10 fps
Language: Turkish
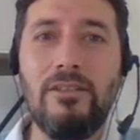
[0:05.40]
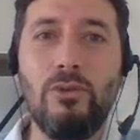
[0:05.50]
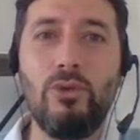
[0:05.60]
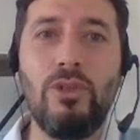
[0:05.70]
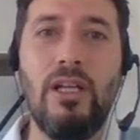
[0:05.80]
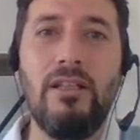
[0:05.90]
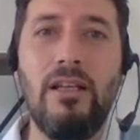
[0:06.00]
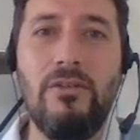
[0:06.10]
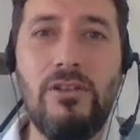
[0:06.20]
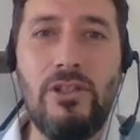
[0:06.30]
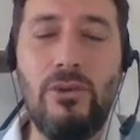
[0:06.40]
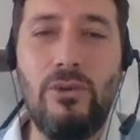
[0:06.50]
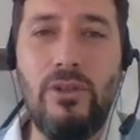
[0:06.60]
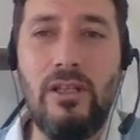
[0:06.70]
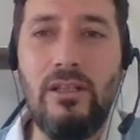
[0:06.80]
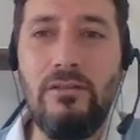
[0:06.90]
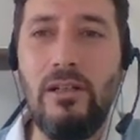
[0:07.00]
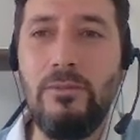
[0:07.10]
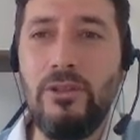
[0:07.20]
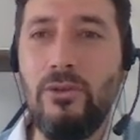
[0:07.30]
üçgenler fasikülünden
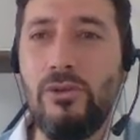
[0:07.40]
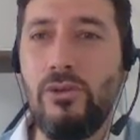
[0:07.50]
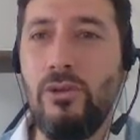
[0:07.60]
devam ediyoruz.